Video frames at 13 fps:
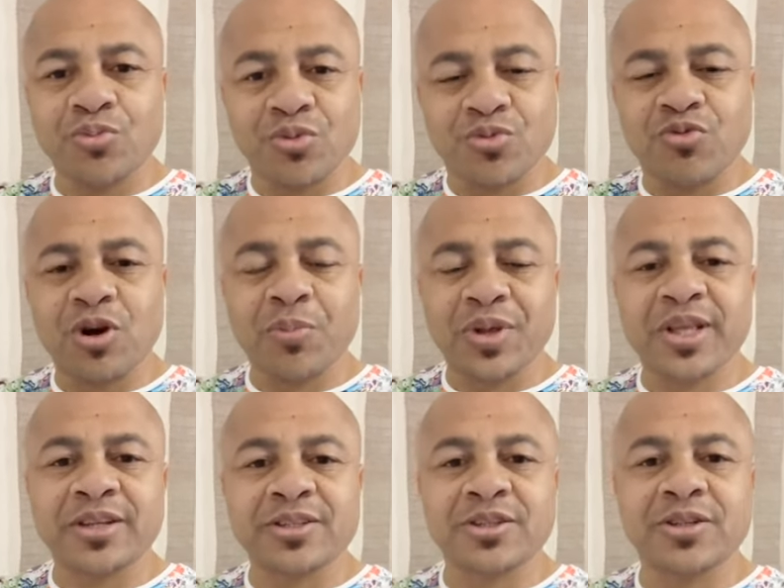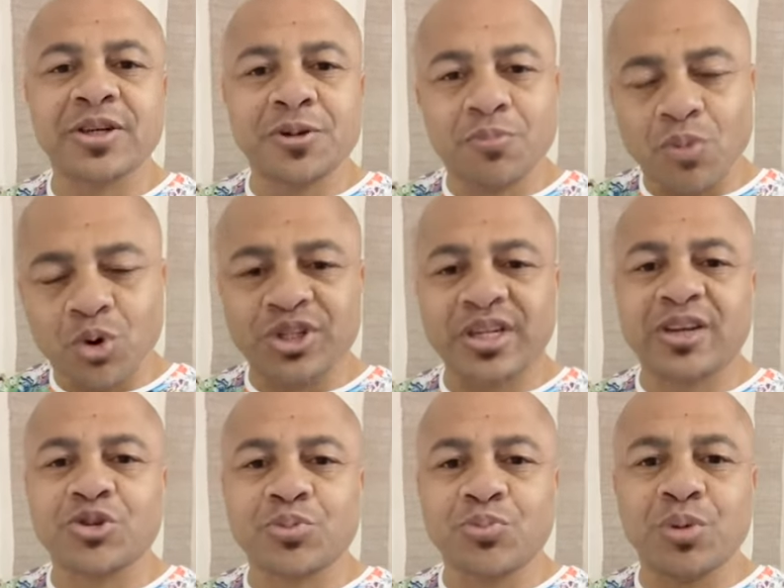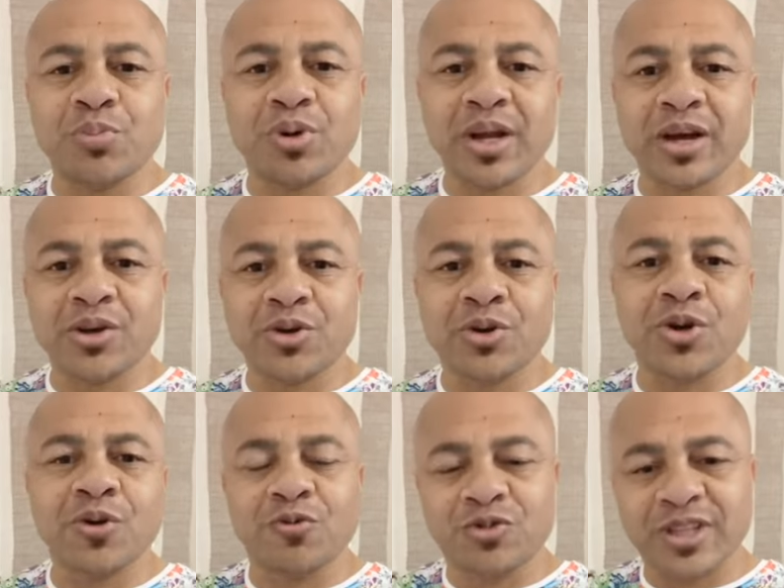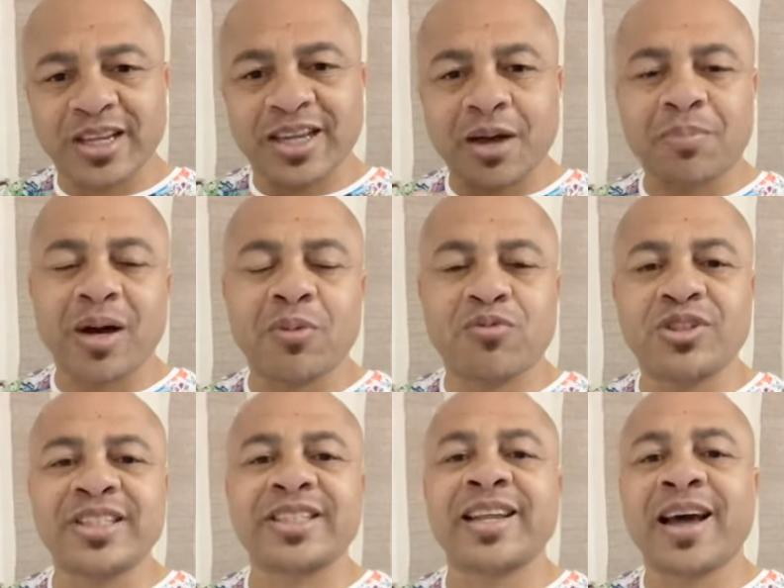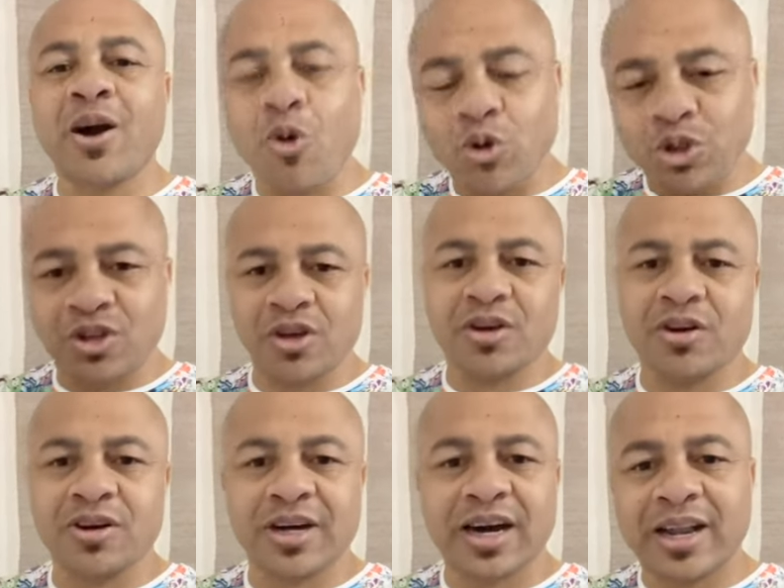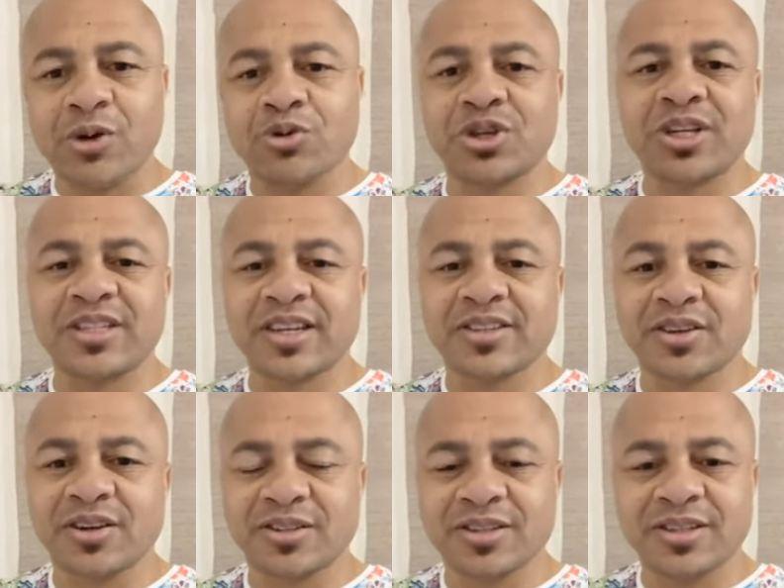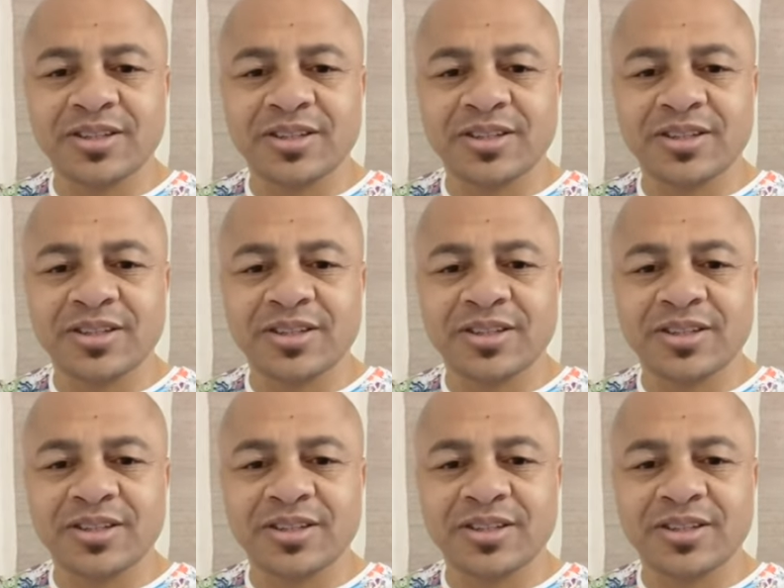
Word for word: pour pouvoir peut-être montrer à ce peuple-là que vous êtes capable, vous êtes à la hauteur, à la hauteur des attentes.